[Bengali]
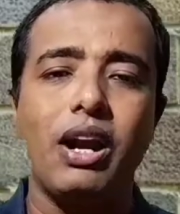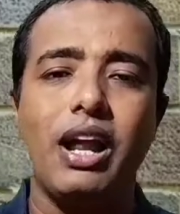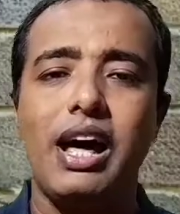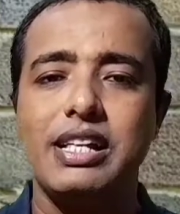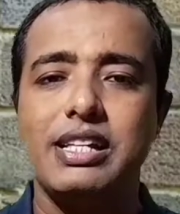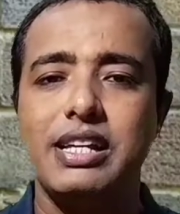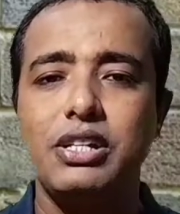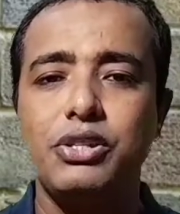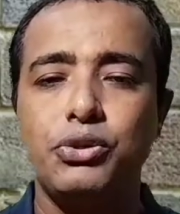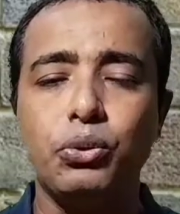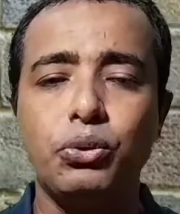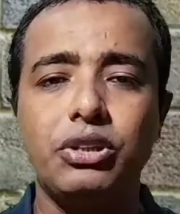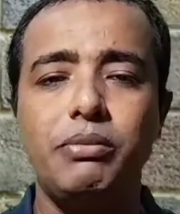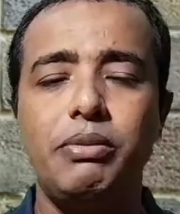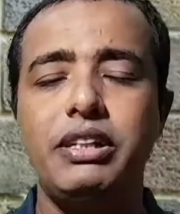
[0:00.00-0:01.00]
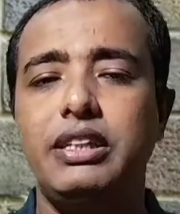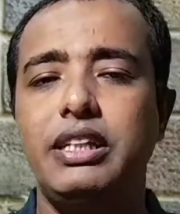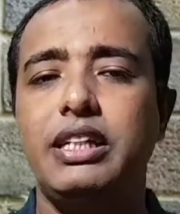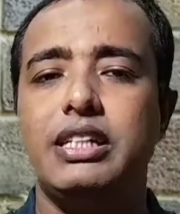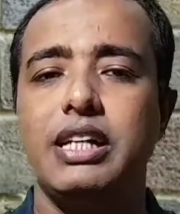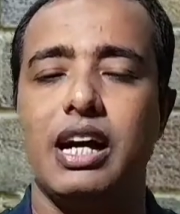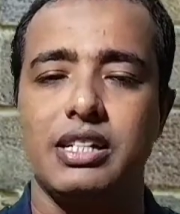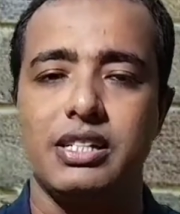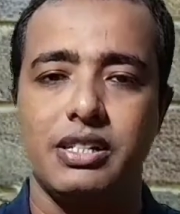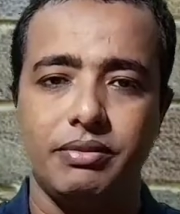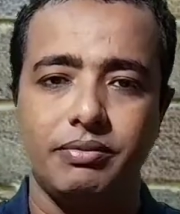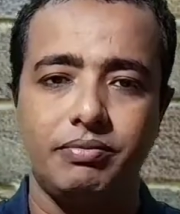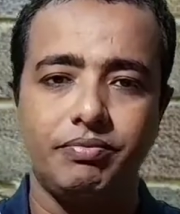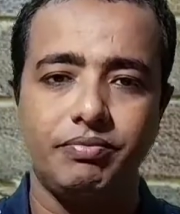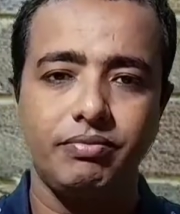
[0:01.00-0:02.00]
বলা আছে চুক্তিভিত্তিক চাষ
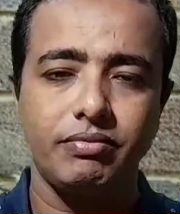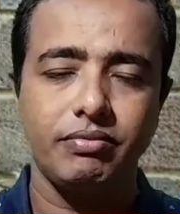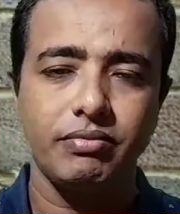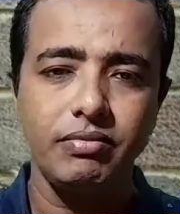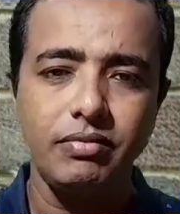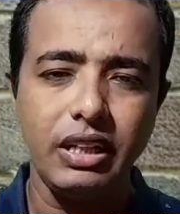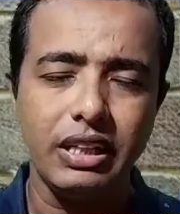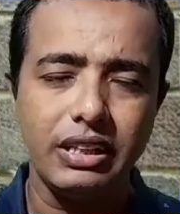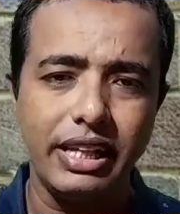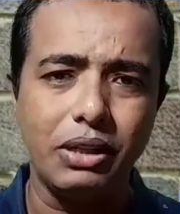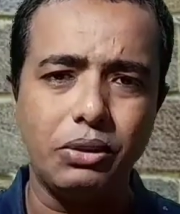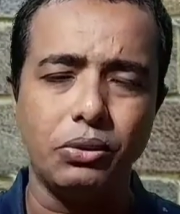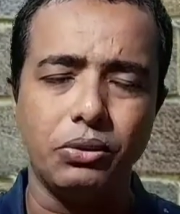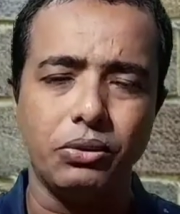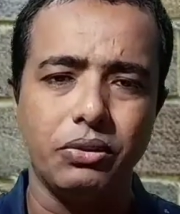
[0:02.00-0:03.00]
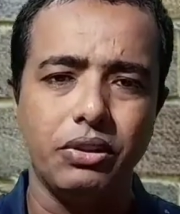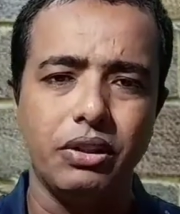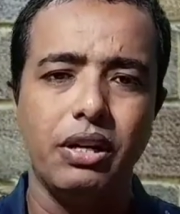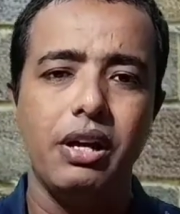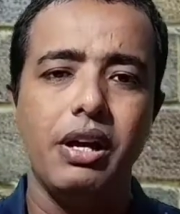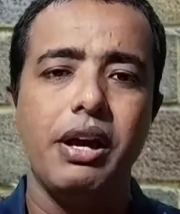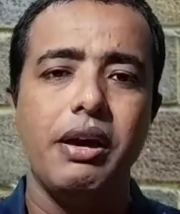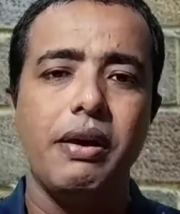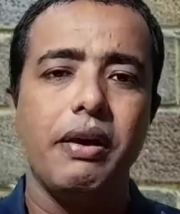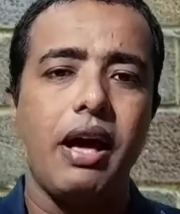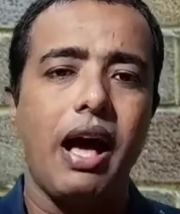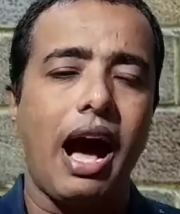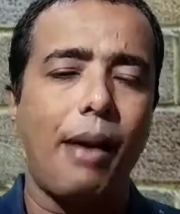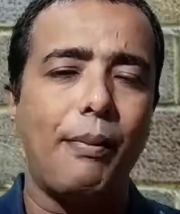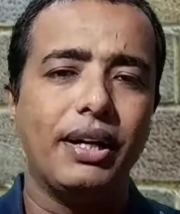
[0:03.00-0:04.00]
দেখুন
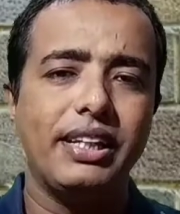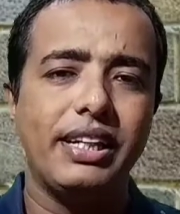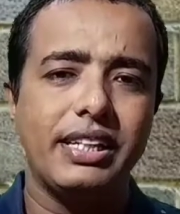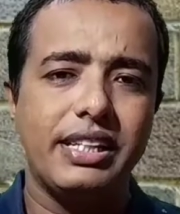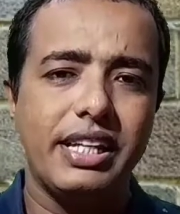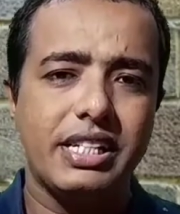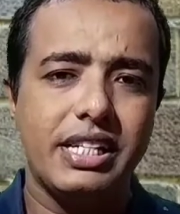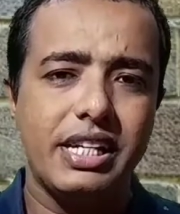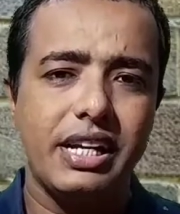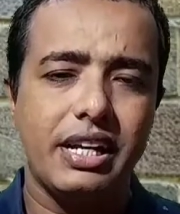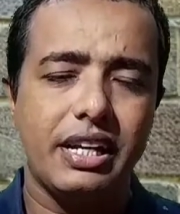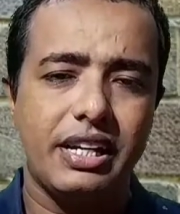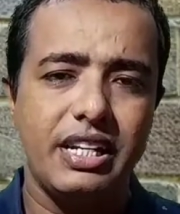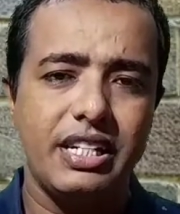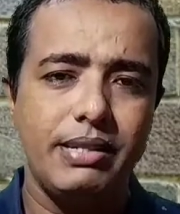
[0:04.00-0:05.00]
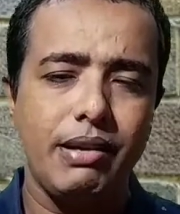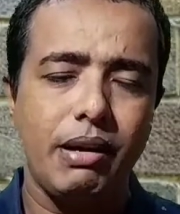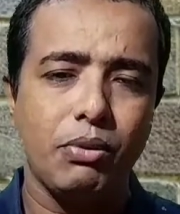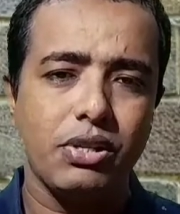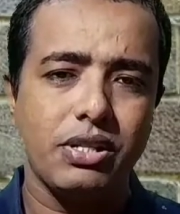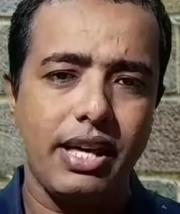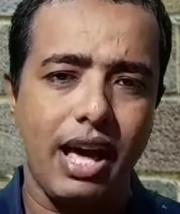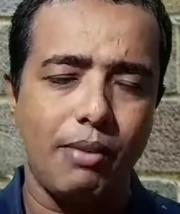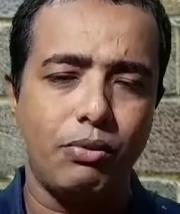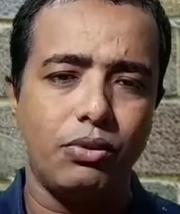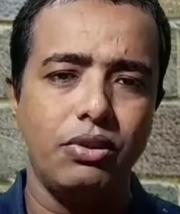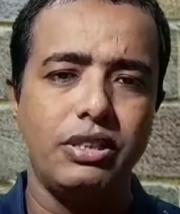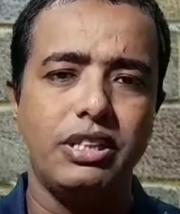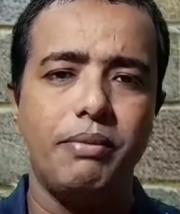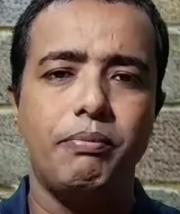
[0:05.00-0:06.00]
আমাদের দেশে কৃষি ব্যবস্থা
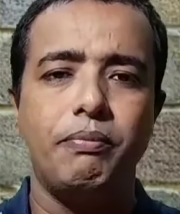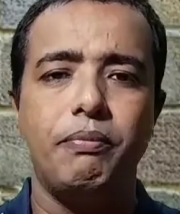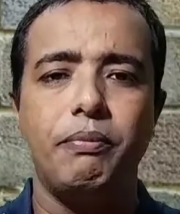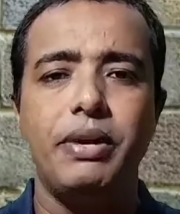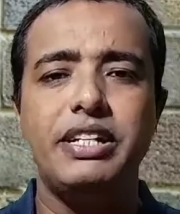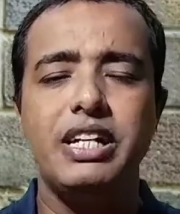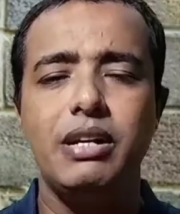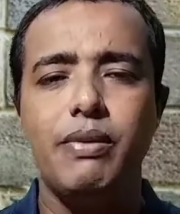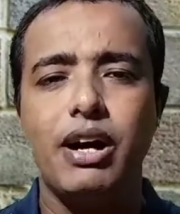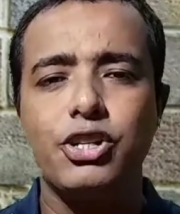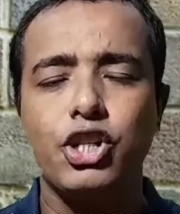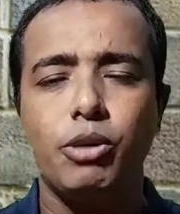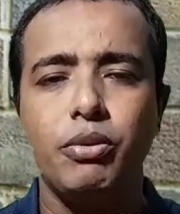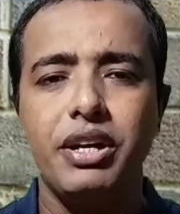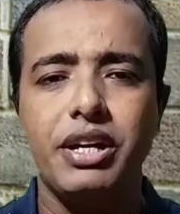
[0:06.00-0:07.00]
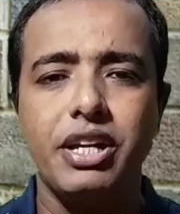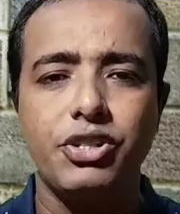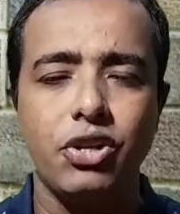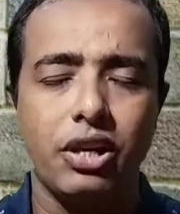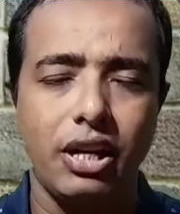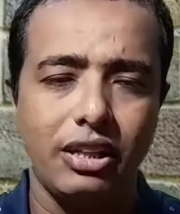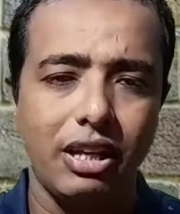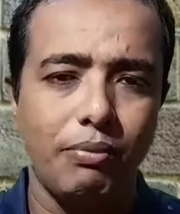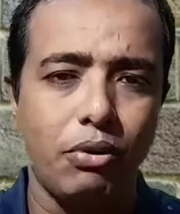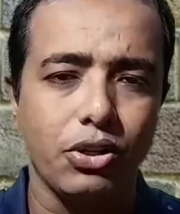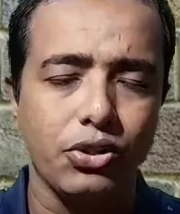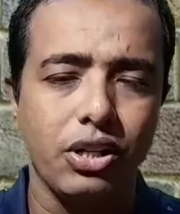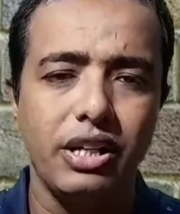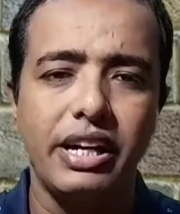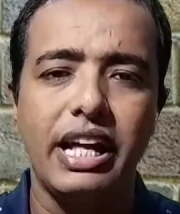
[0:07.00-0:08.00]
এমন যে বেশিরভাগ সময় কৃষকরা তার
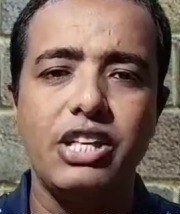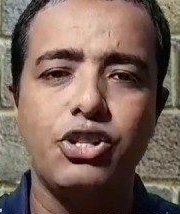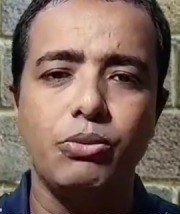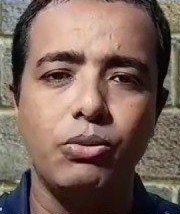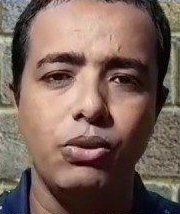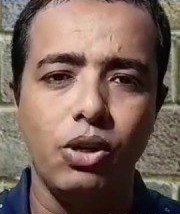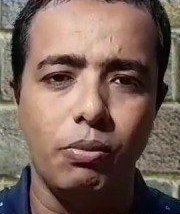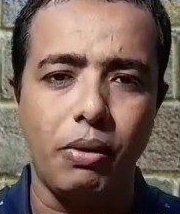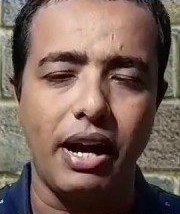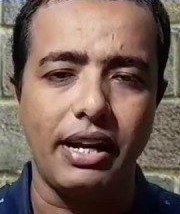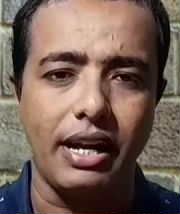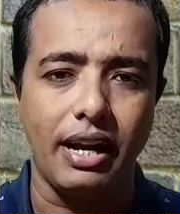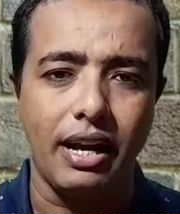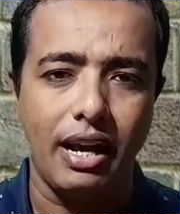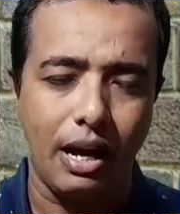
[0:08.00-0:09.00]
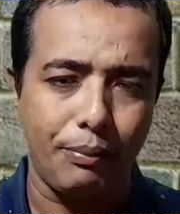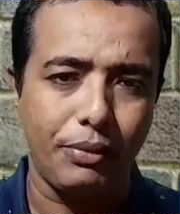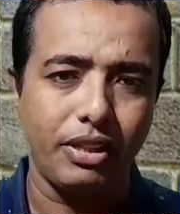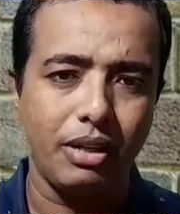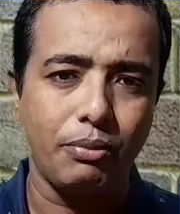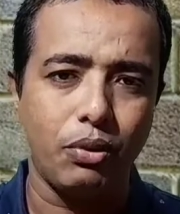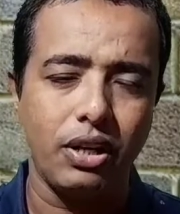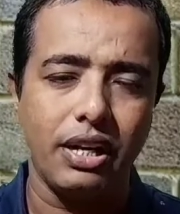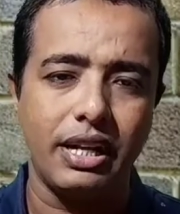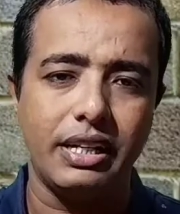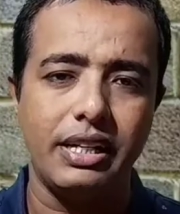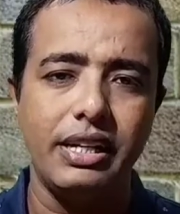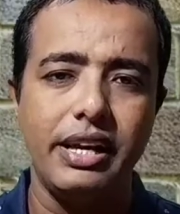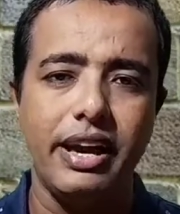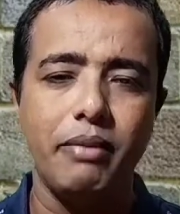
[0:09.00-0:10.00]
ফসলের ন্যায্য মূল্য পায় না আপনাদের বলে
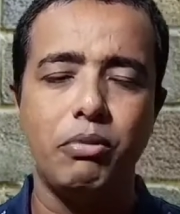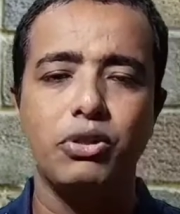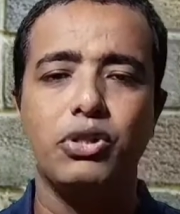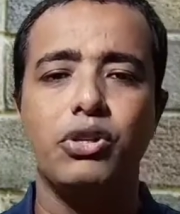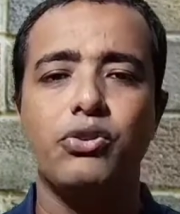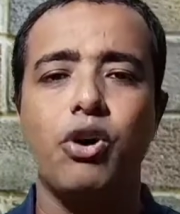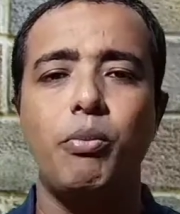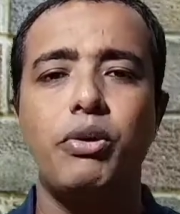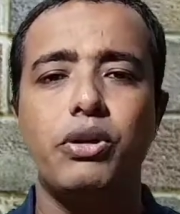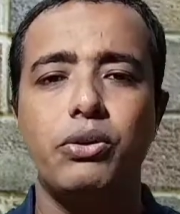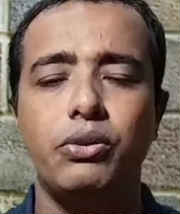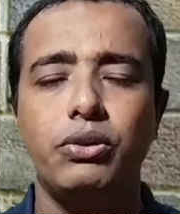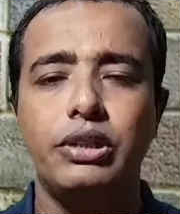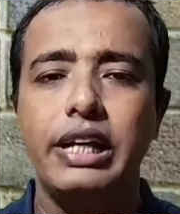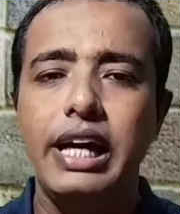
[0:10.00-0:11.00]
রাখি এবছর টমেটো